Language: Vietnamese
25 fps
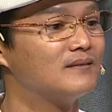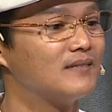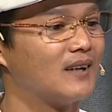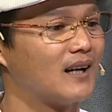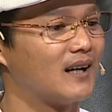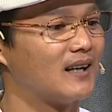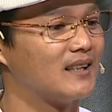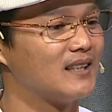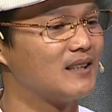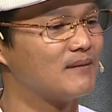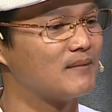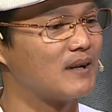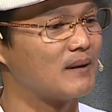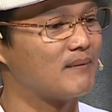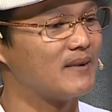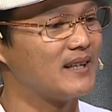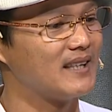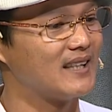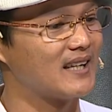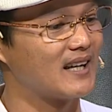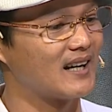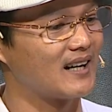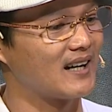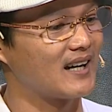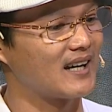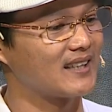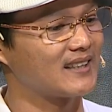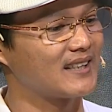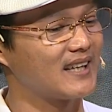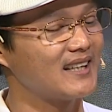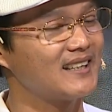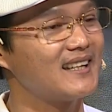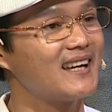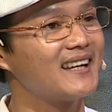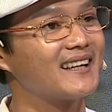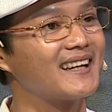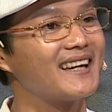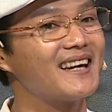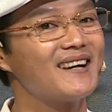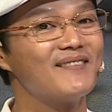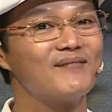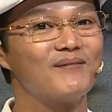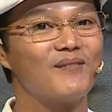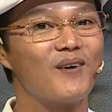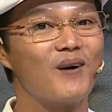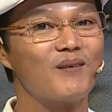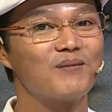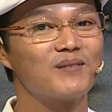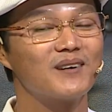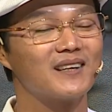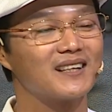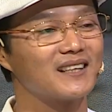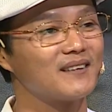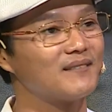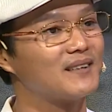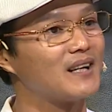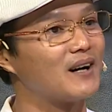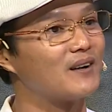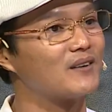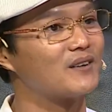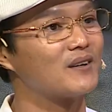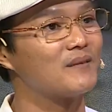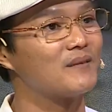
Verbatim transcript: à, nhưng mà bây giờ anh thấy thế kỷ 21 rồi cứ bắt đầu nó